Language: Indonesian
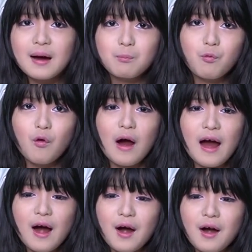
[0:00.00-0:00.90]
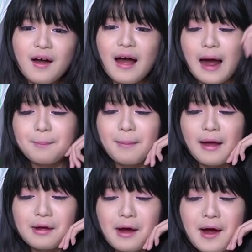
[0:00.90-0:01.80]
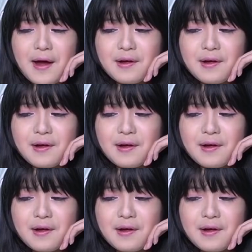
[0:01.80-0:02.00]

Buang apa ya?